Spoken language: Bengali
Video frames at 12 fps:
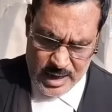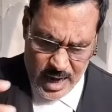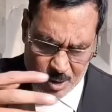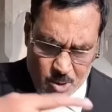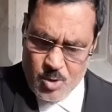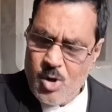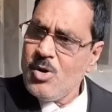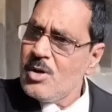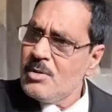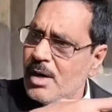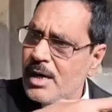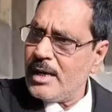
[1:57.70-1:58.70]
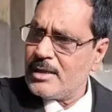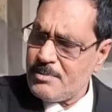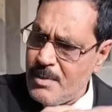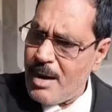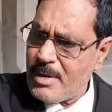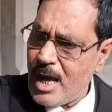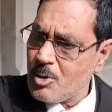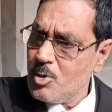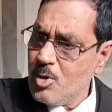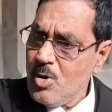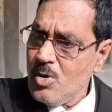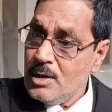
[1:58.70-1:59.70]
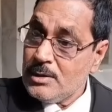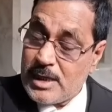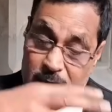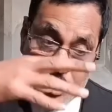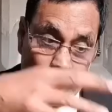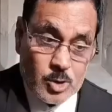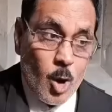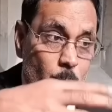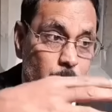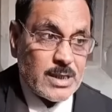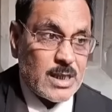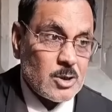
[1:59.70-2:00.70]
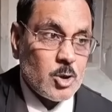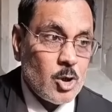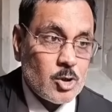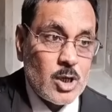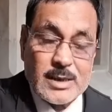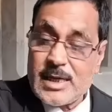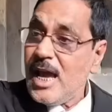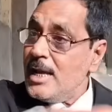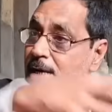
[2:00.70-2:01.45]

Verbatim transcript: এগুলো মানে যে মামলাগুলো যেগুলোতে অভিষেক জড়িত আছে